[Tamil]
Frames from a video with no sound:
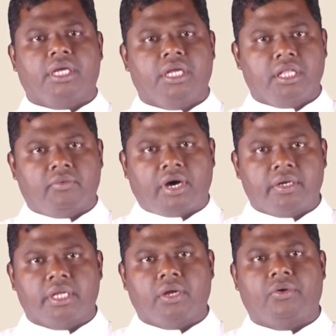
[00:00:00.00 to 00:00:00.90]
இந்த
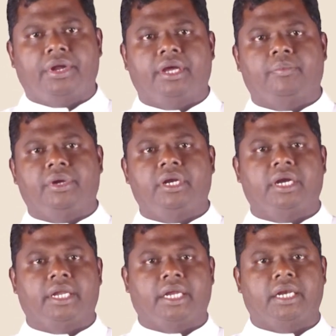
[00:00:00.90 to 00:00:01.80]
வார்த்தைகளுடைய
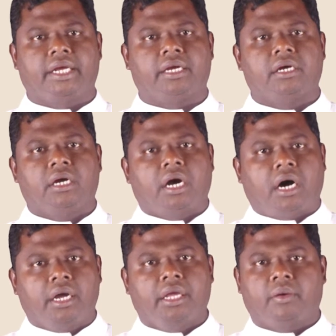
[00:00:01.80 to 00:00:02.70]
பின்னணியிலே
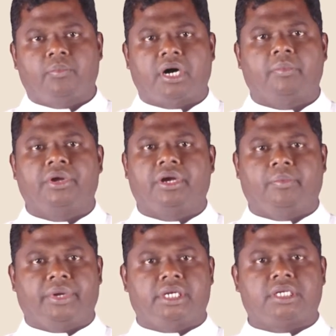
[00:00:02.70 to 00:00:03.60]
ஆயர்
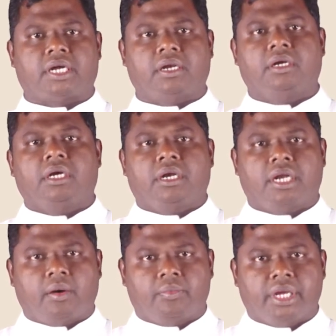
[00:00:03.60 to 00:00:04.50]
மாமன்றம் என்றால்
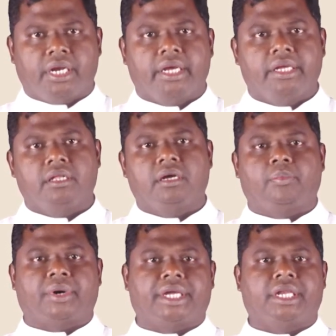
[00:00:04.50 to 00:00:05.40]
நாம் இணைந்து
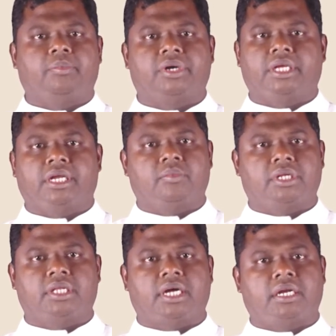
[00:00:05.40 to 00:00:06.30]
பயணிப்பது
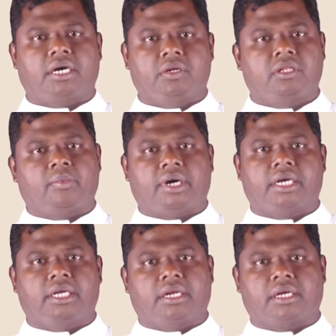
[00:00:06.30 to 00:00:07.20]
என்பதுதான் அர்த்தமாக
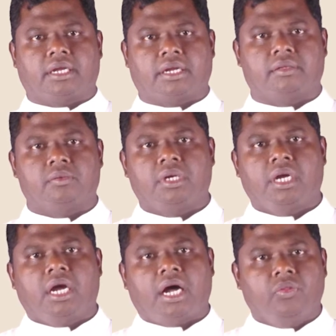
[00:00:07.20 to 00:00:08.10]
இருக்கிறது
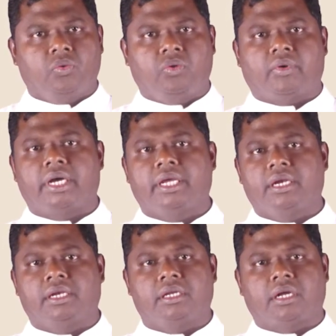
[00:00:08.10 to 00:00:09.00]
அந்த ஒரு
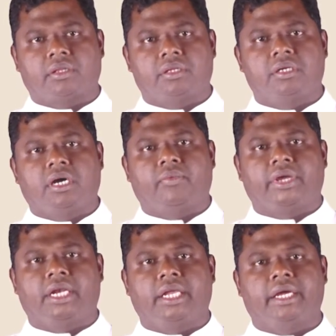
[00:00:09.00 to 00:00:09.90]
வகையில் திரு
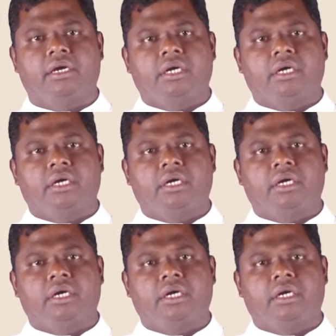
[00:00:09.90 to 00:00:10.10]
அவையிலே